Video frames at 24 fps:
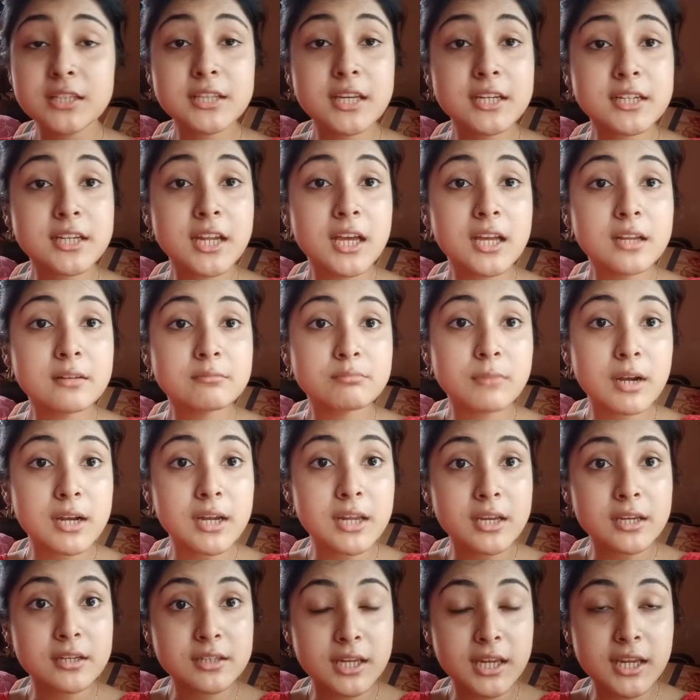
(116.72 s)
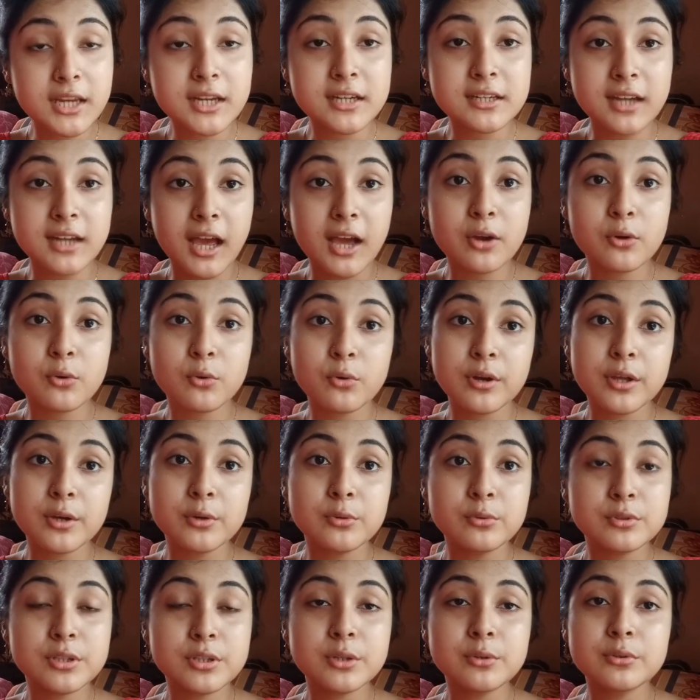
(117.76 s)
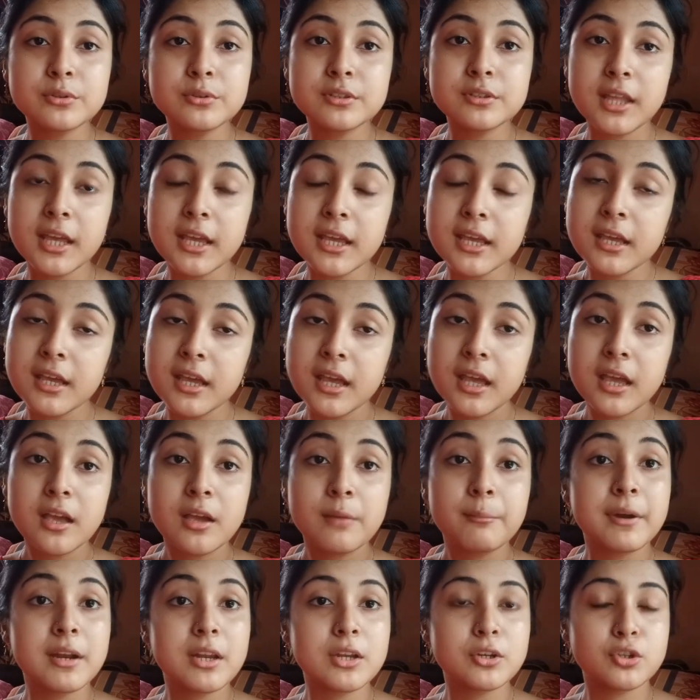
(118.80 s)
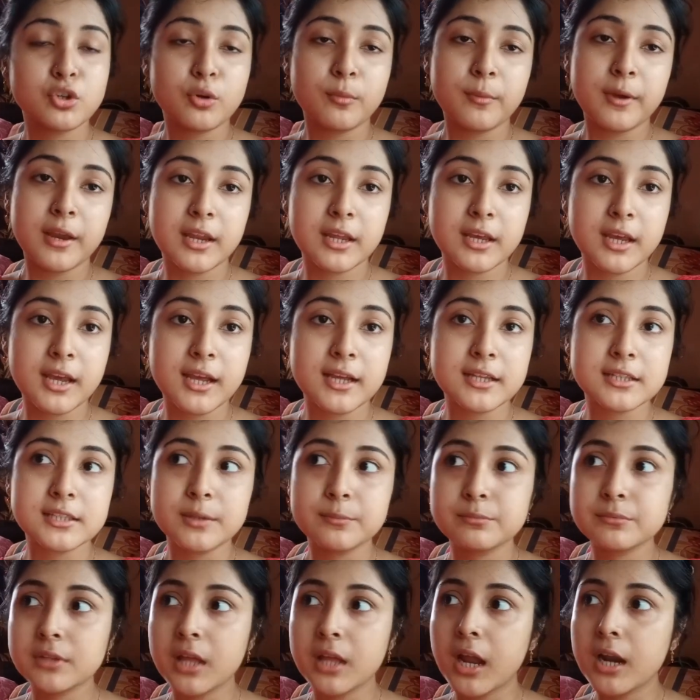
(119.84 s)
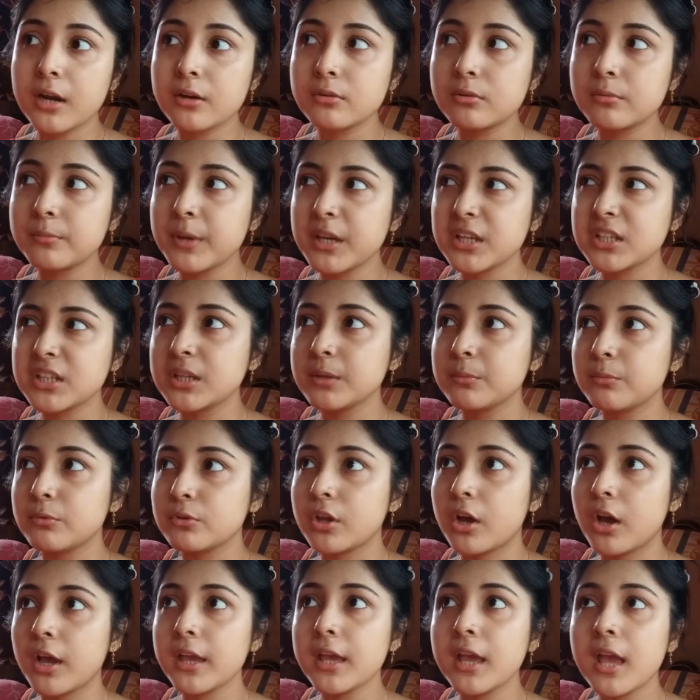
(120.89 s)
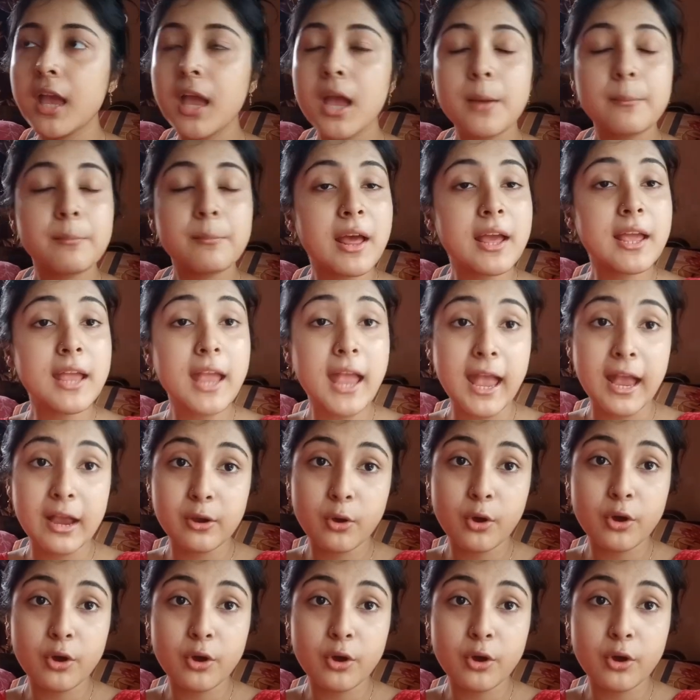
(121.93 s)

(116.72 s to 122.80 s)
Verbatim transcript: সেটা মানে ঠিকঠাক করে উঠতে উঠতেই মানে সময় লেগে গেছে তারও বেশি বোধ হয় প্রায় এক